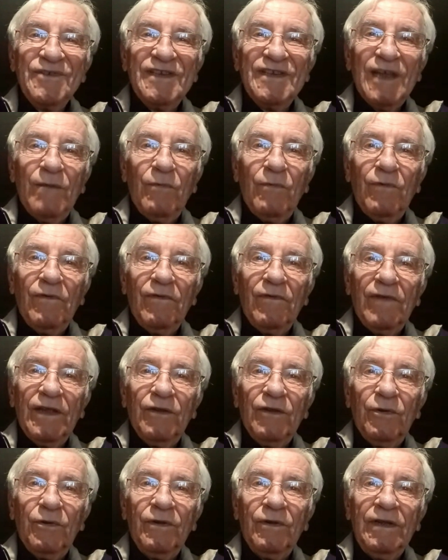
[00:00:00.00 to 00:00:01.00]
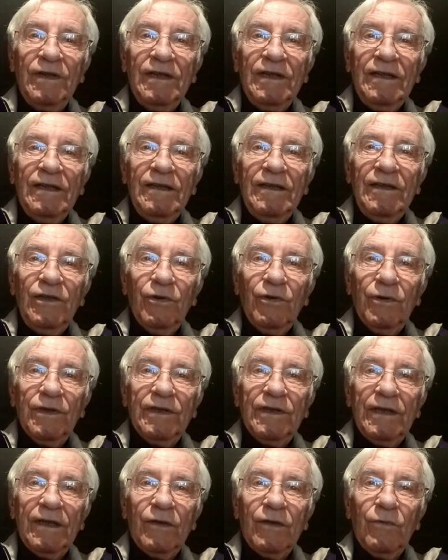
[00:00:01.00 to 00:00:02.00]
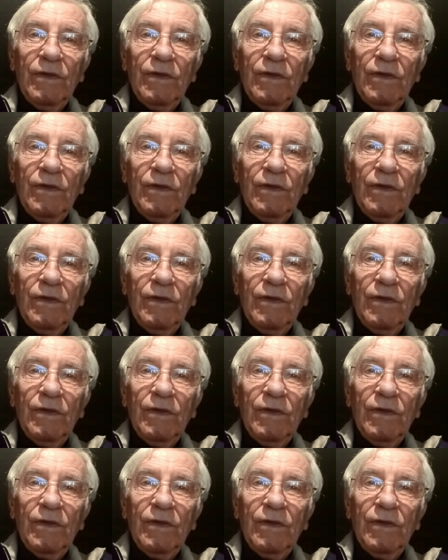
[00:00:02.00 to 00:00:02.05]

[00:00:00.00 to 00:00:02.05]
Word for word: stiamo vivendo io e te.